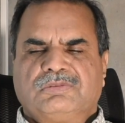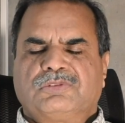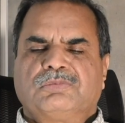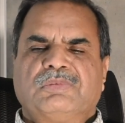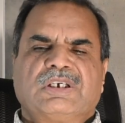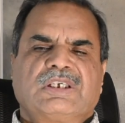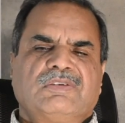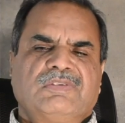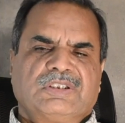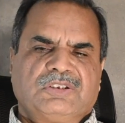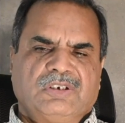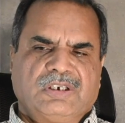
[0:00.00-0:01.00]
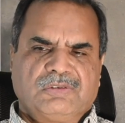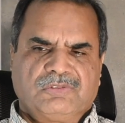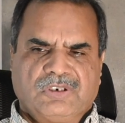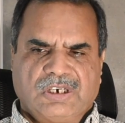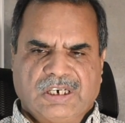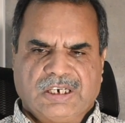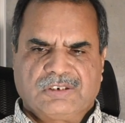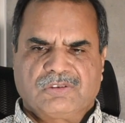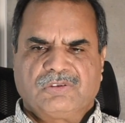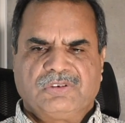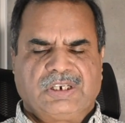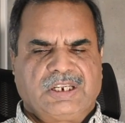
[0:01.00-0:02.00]
सुबह के वक्त जो है वो हार्ट
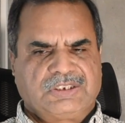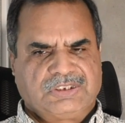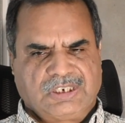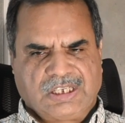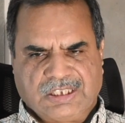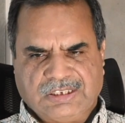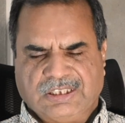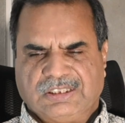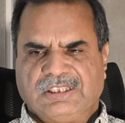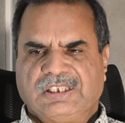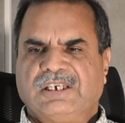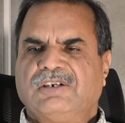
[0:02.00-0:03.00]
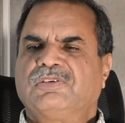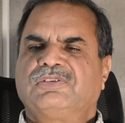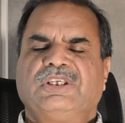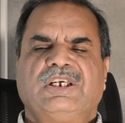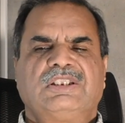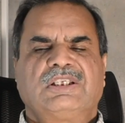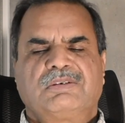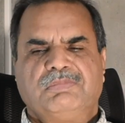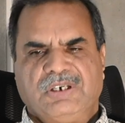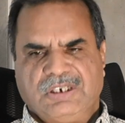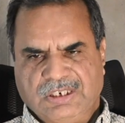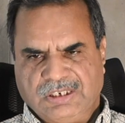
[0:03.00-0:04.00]
को डायरेक्शन आ जाती है और देर तक
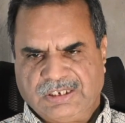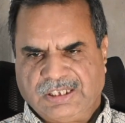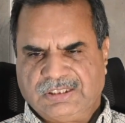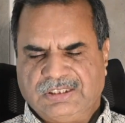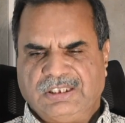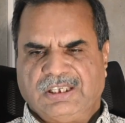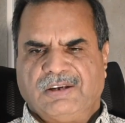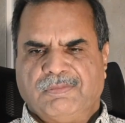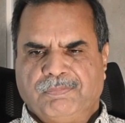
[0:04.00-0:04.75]
मेंटेन रहती है